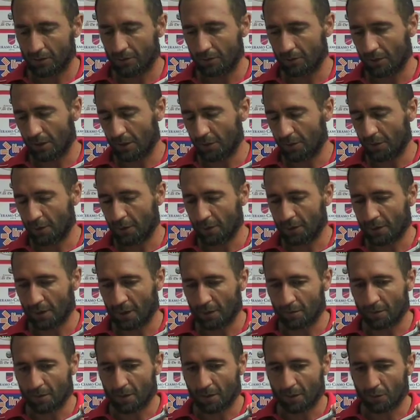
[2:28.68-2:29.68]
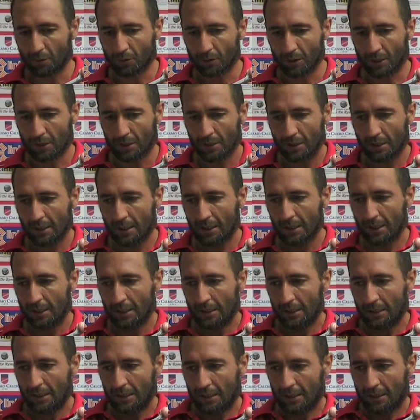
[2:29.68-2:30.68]
La difficoltà l'abbiamo avuta
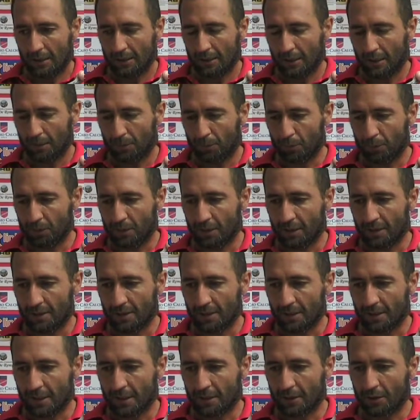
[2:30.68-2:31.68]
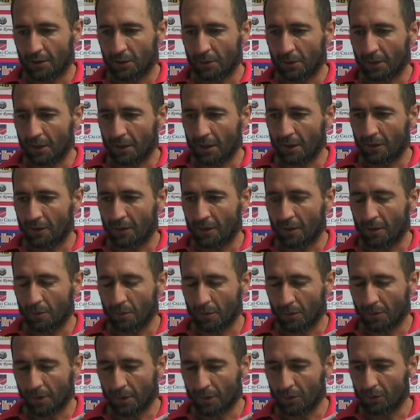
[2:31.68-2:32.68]
dal punto di vista tattico perché avevamo
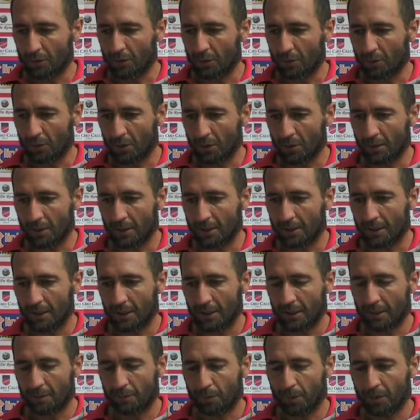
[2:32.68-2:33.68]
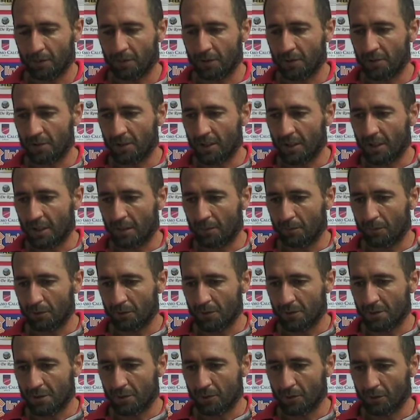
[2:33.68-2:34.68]
preparato un tipo di partita e poi invece in campo
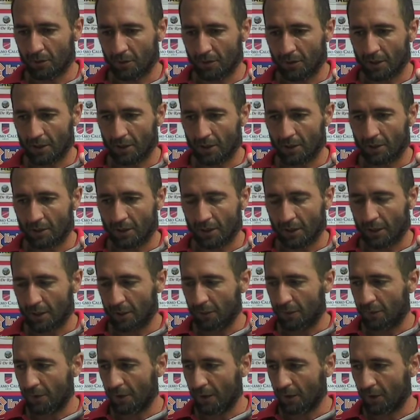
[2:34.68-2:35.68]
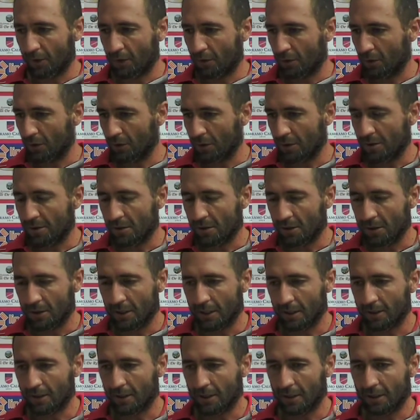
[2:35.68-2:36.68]
ci siamo trovati ad avere a che fare con condizioni
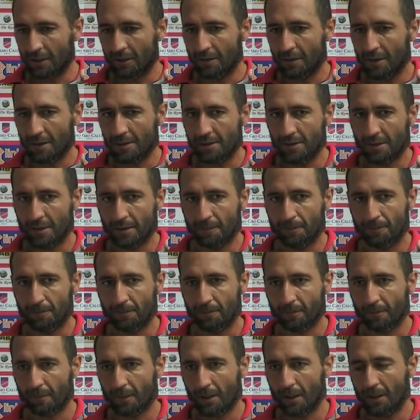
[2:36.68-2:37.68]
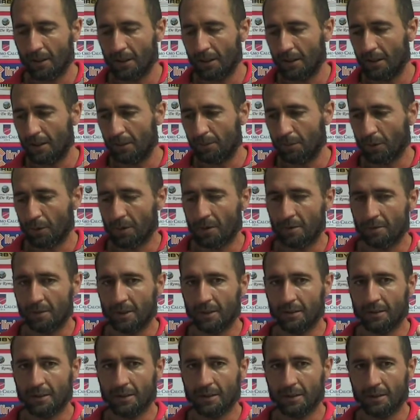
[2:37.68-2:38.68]
tattiche diverse e eh, eh,
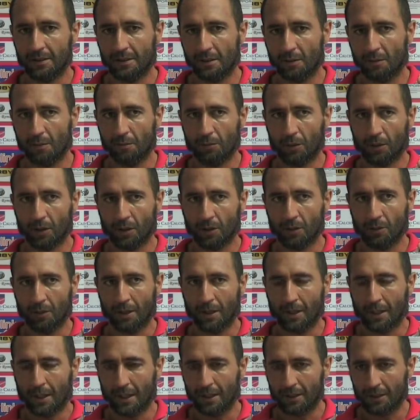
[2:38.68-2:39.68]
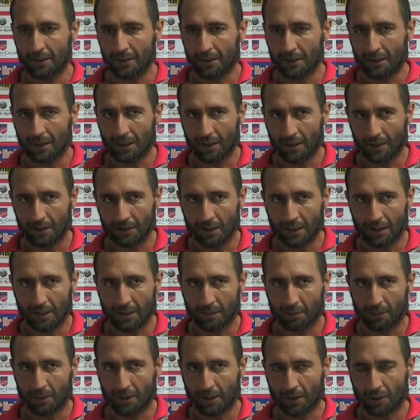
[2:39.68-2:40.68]
probabilmente lì siamo un pochino mancati nel, nel
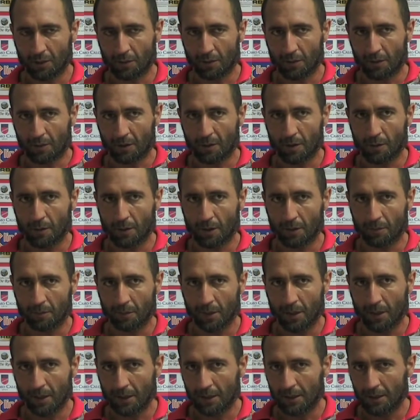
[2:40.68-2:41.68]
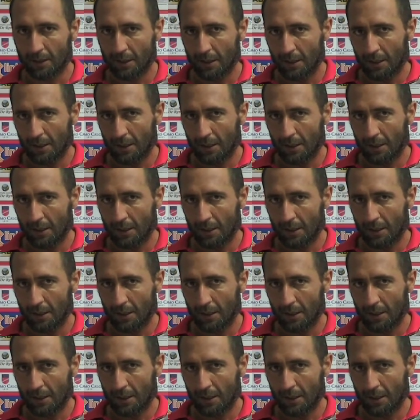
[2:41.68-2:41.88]
capire come dovevamo cambiare.